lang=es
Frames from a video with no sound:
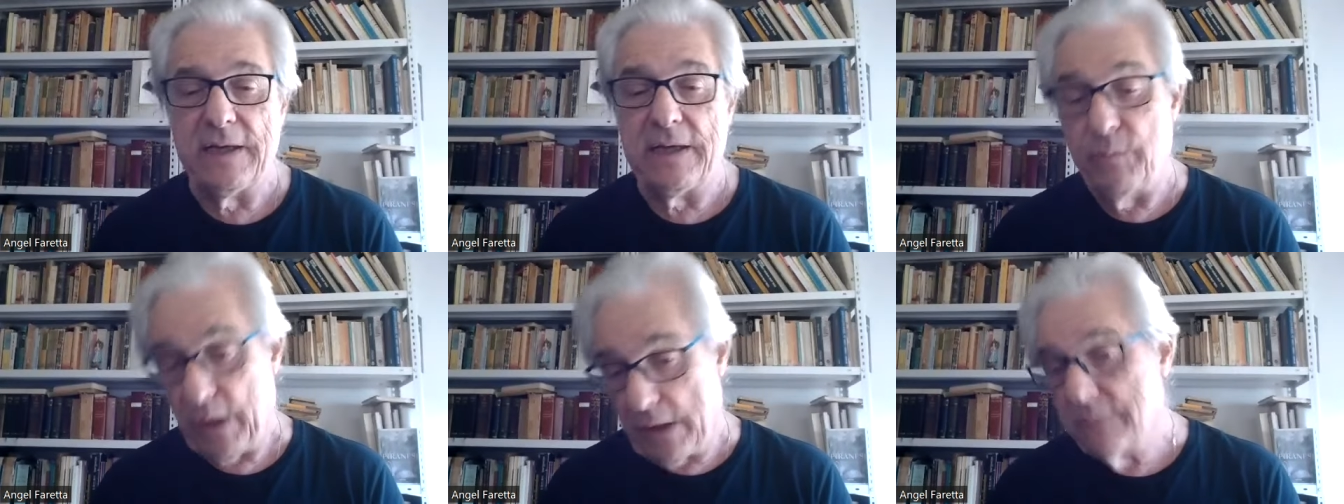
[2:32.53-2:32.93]

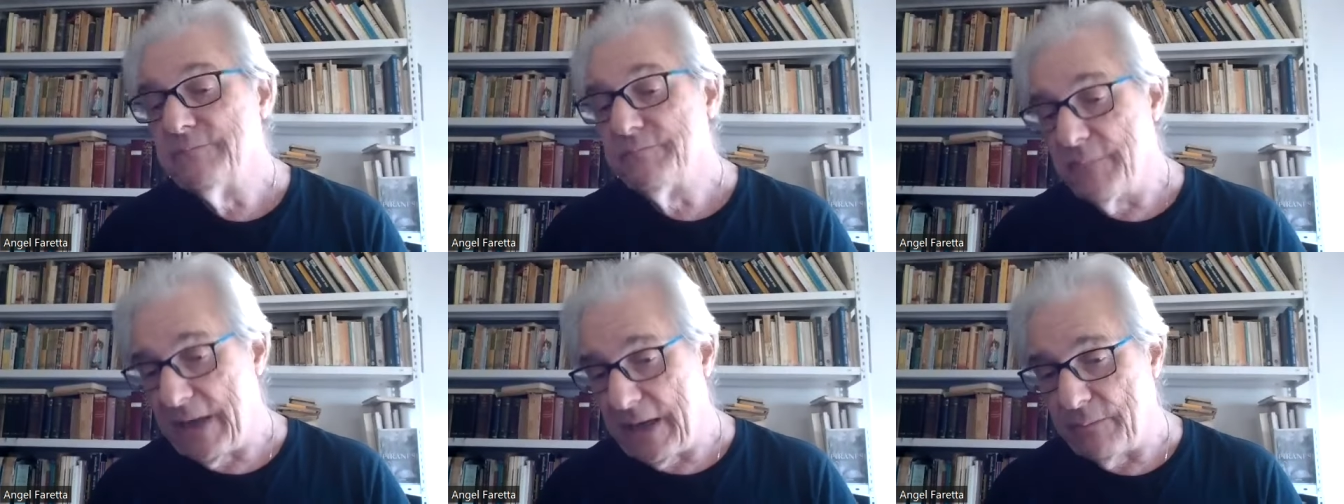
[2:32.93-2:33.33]
Y bueno,
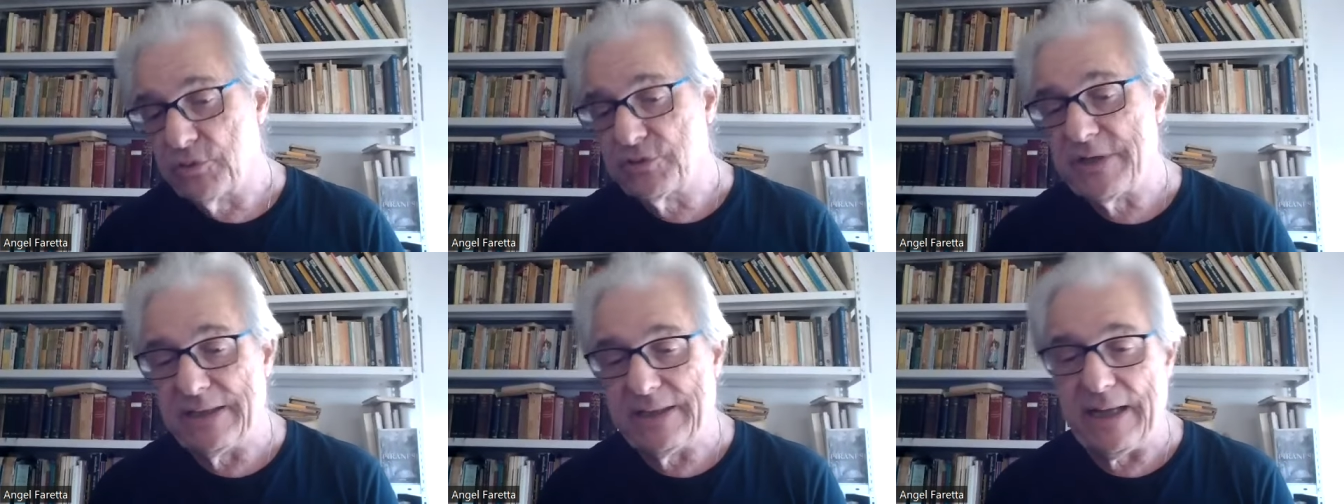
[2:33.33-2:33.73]

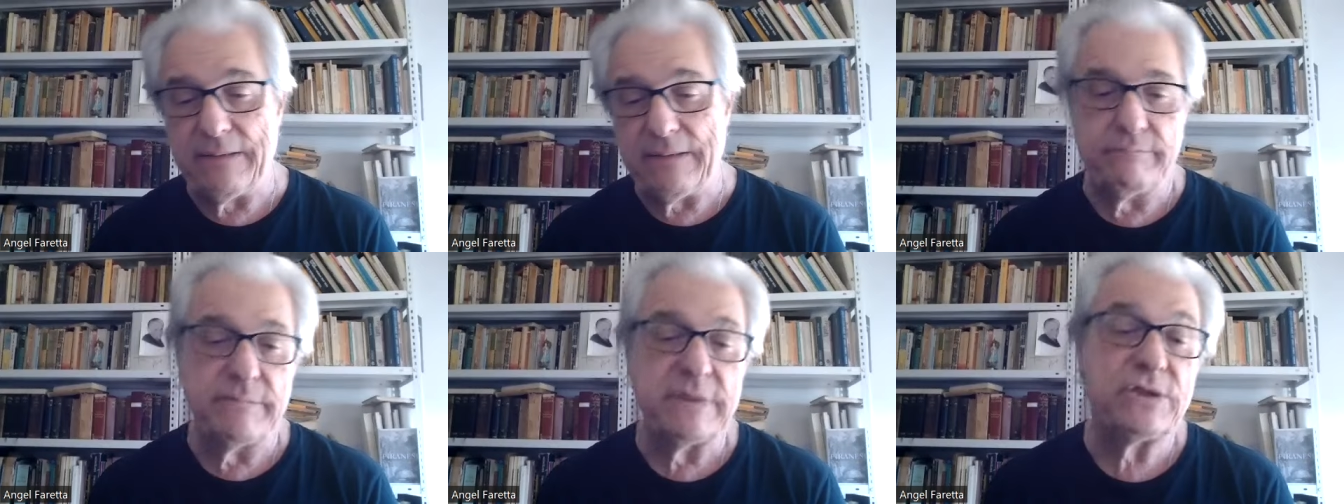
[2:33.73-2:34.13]
veremos el
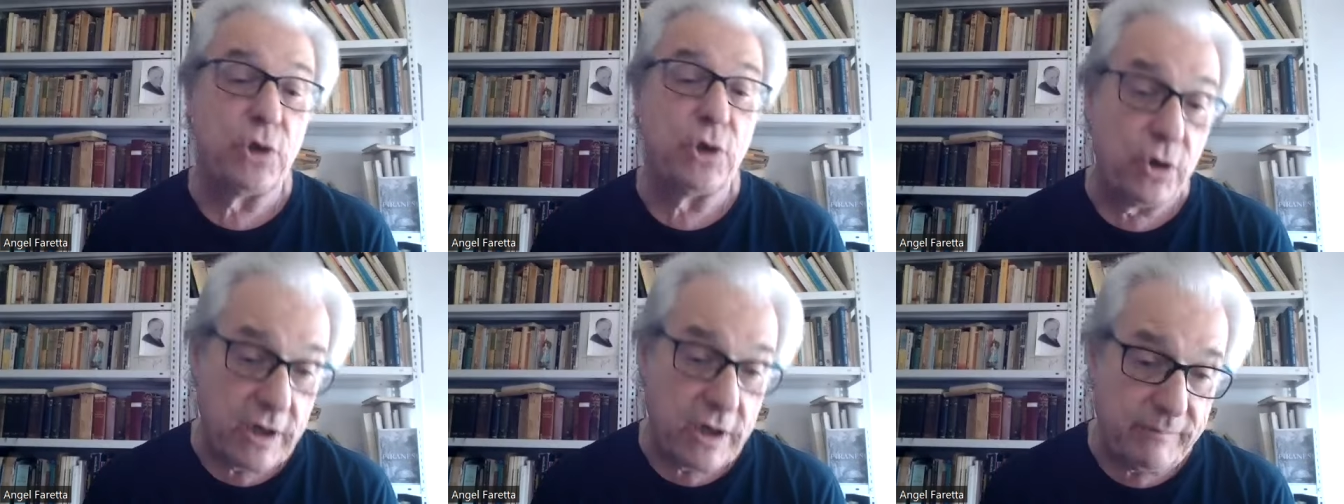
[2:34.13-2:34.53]
del
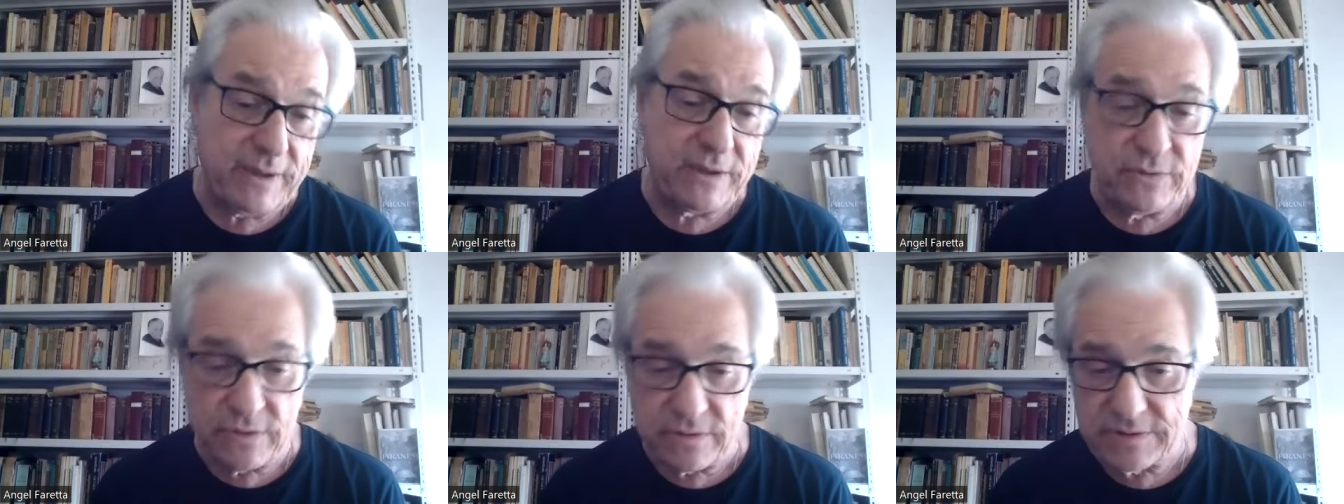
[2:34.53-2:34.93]

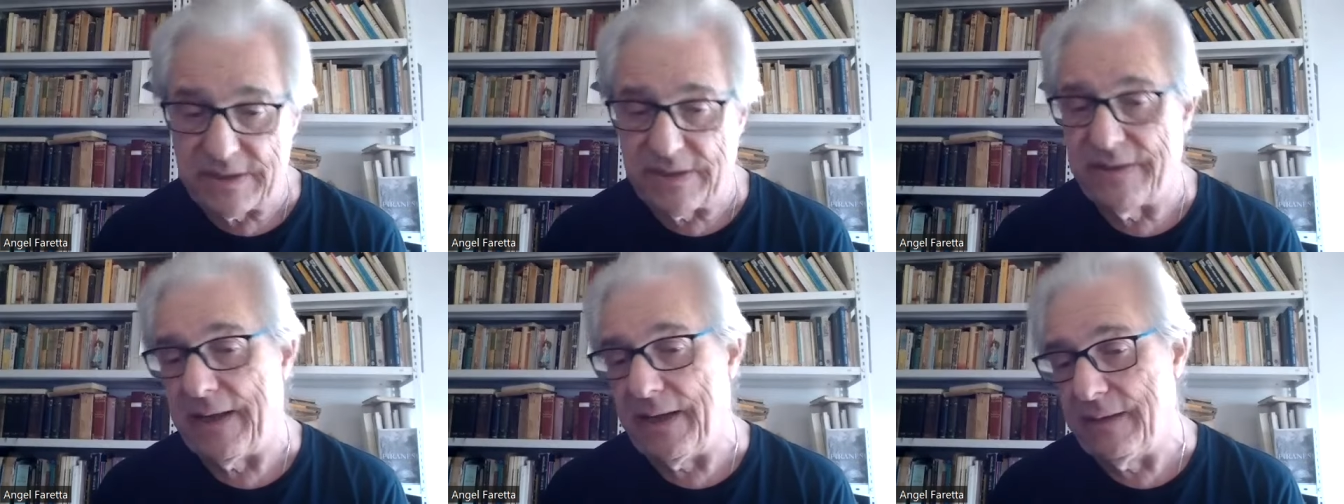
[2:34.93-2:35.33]
mitologema
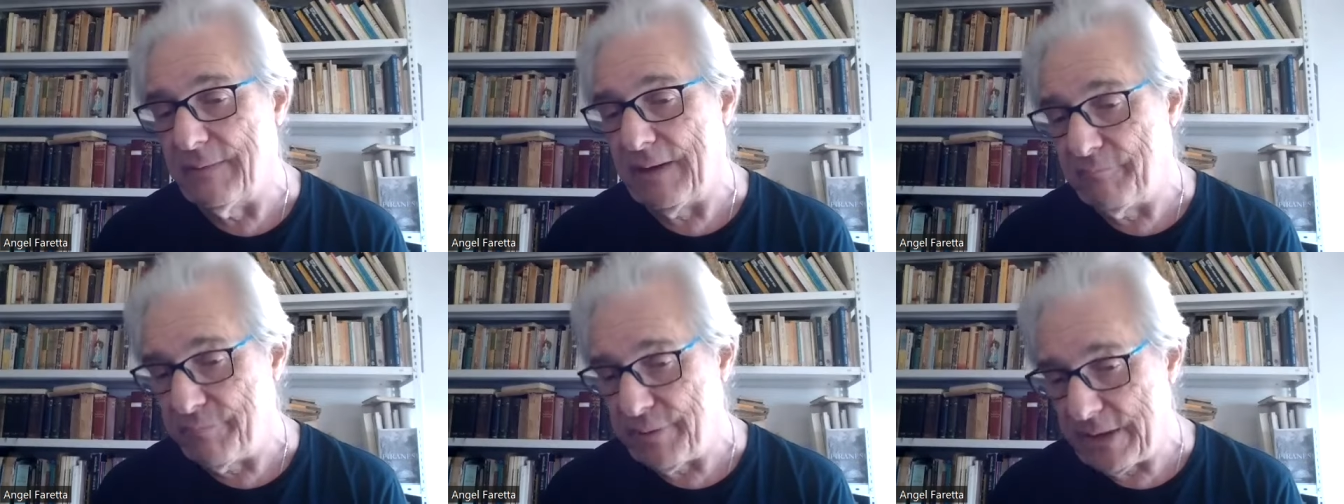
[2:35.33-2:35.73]
entonces del
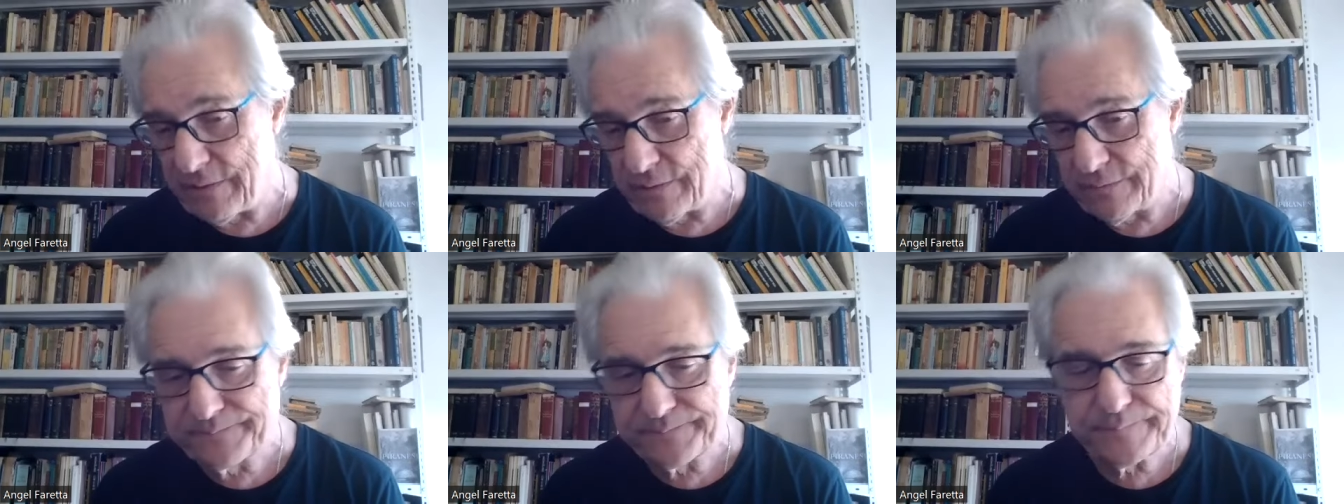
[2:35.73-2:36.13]
vampiro.